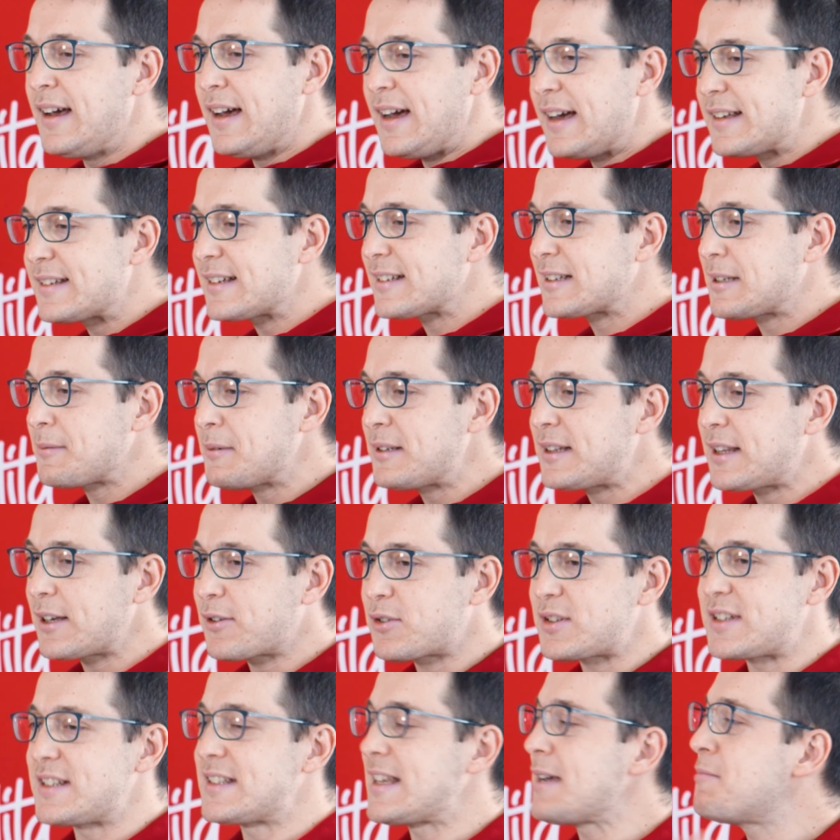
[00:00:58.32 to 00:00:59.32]
Esattamente
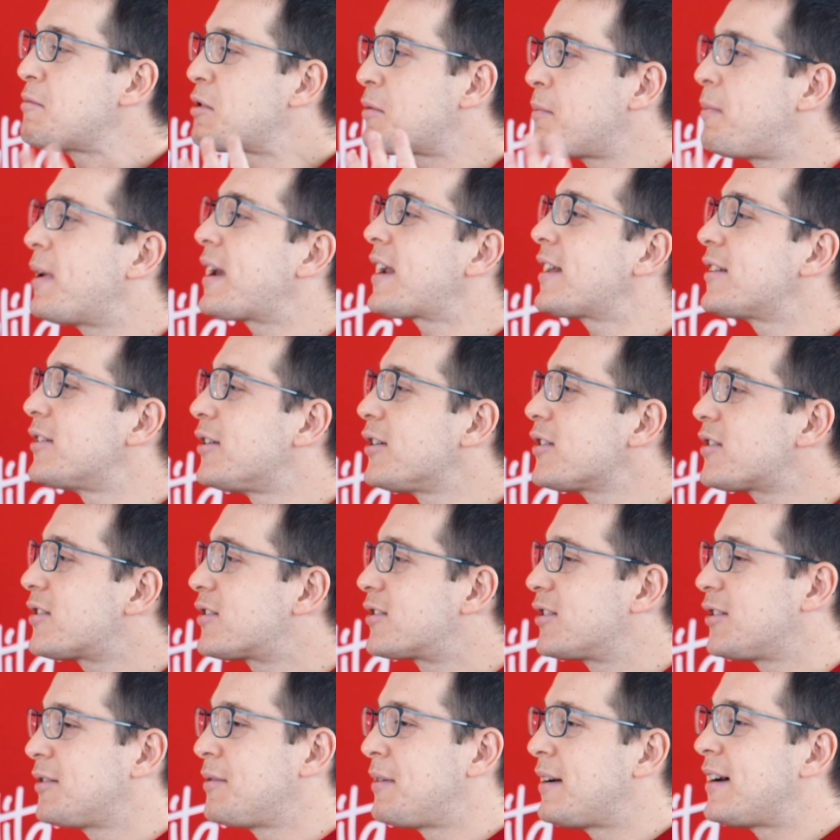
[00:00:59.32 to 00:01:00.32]
così, sembra un
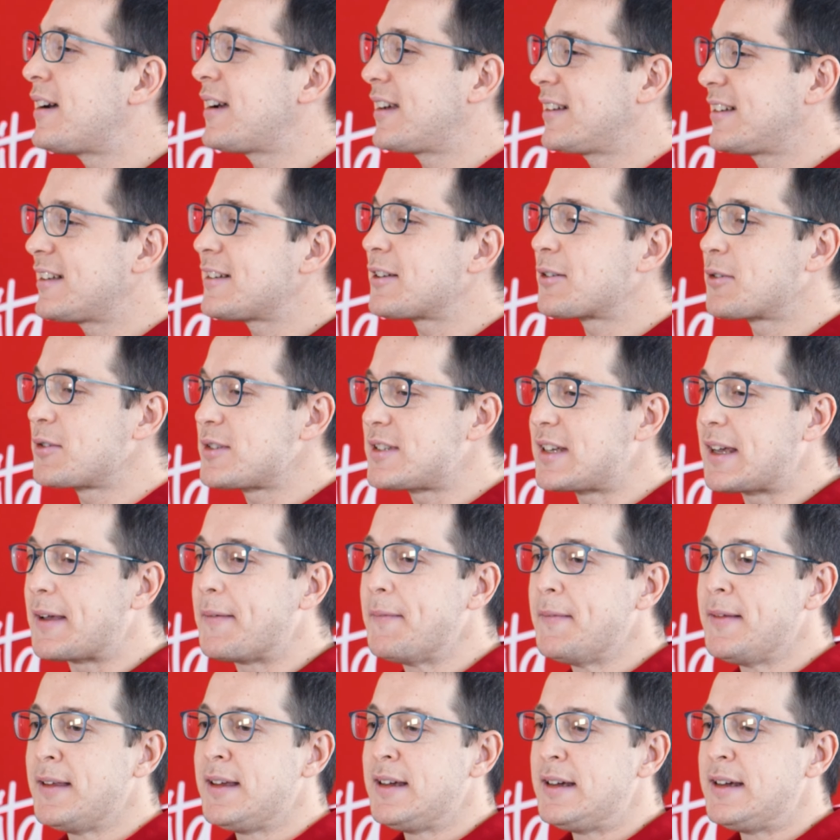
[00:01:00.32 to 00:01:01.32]
paradosso, ma è andata così.